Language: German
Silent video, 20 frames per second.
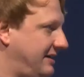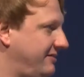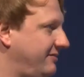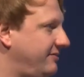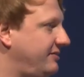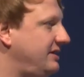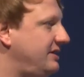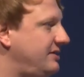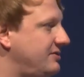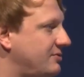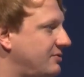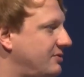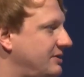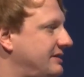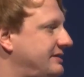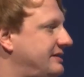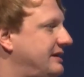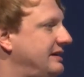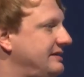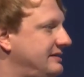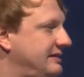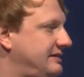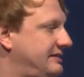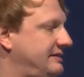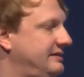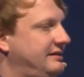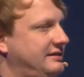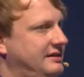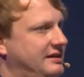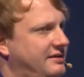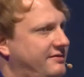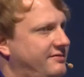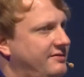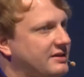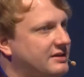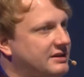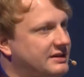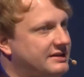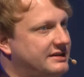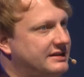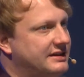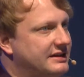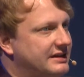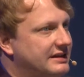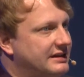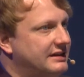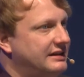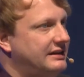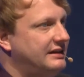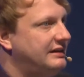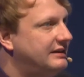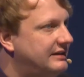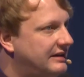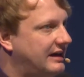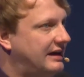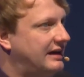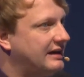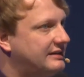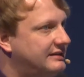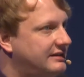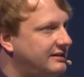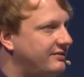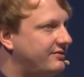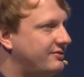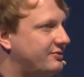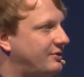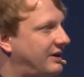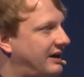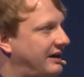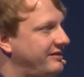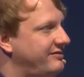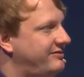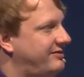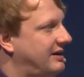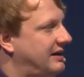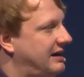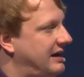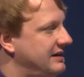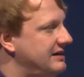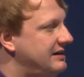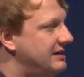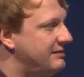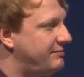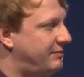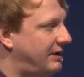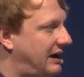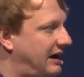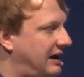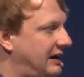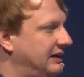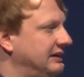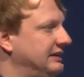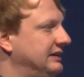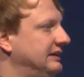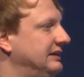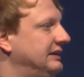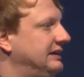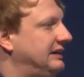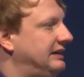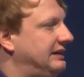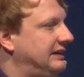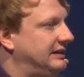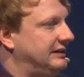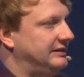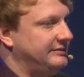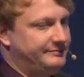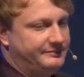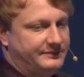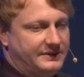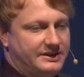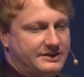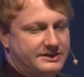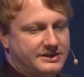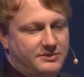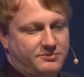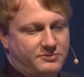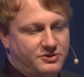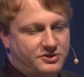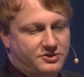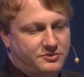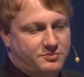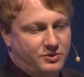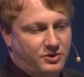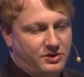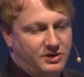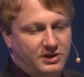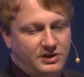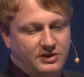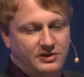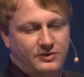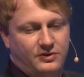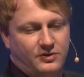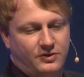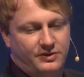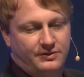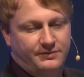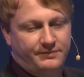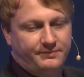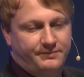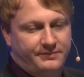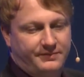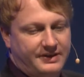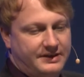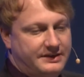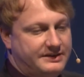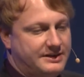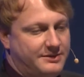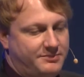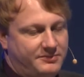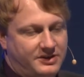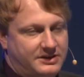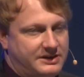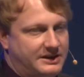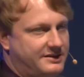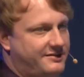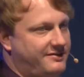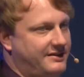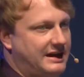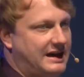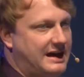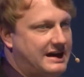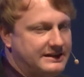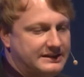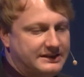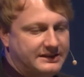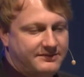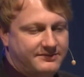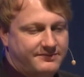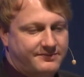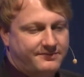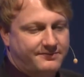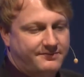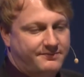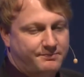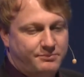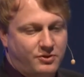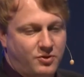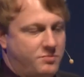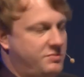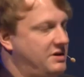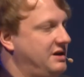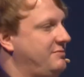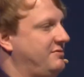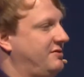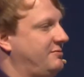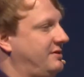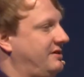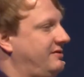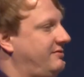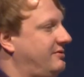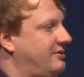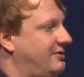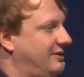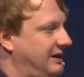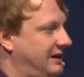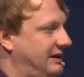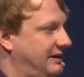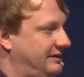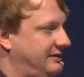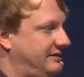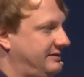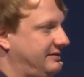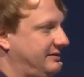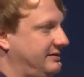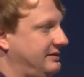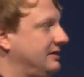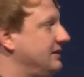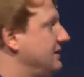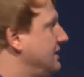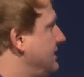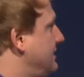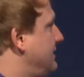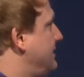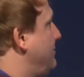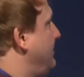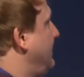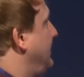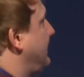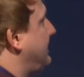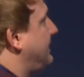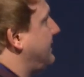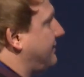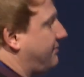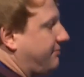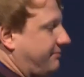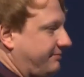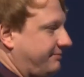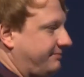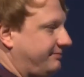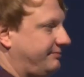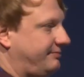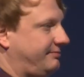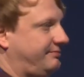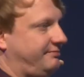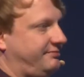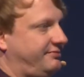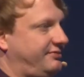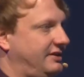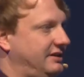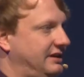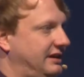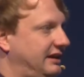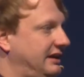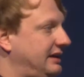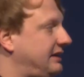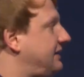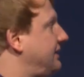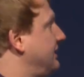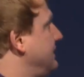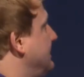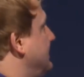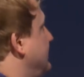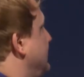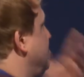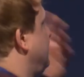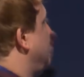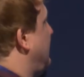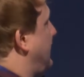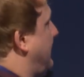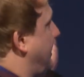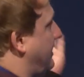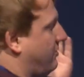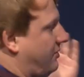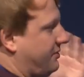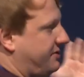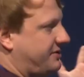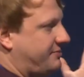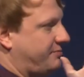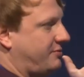ein Video, das heißt, es ist nicht wirklich interaktiv so einfach handelbar. Ähm, es gibt dort Sprünge und es gibt noch ganz viele andere Probleme bei VR. Nämlich, finde ich, ein großes